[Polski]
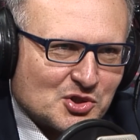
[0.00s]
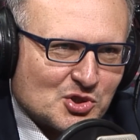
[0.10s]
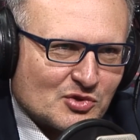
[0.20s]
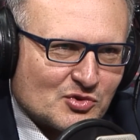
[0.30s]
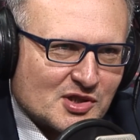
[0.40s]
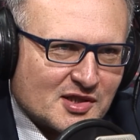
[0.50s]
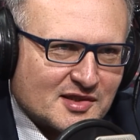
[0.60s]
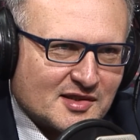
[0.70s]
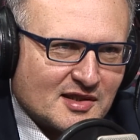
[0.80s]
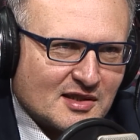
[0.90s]
Krzysztof
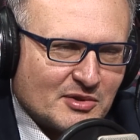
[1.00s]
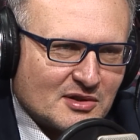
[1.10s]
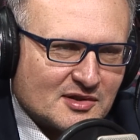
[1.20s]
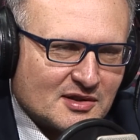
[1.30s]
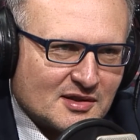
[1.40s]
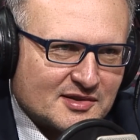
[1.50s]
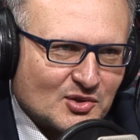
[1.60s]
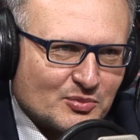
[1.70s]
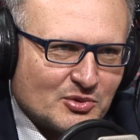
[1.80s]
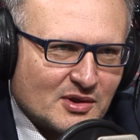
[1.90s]
Szczerski
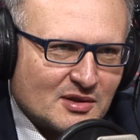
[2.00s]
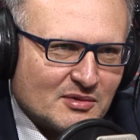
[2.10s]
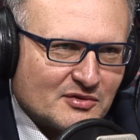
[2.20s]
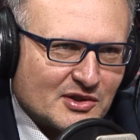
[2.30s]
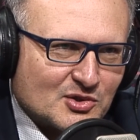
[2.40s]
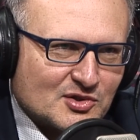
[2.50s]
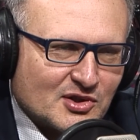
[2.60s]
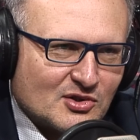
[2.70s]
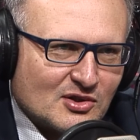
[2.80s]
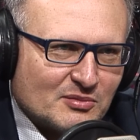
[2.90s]
zastąpił Adama
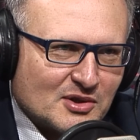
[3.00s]
Kwiatkowskiego,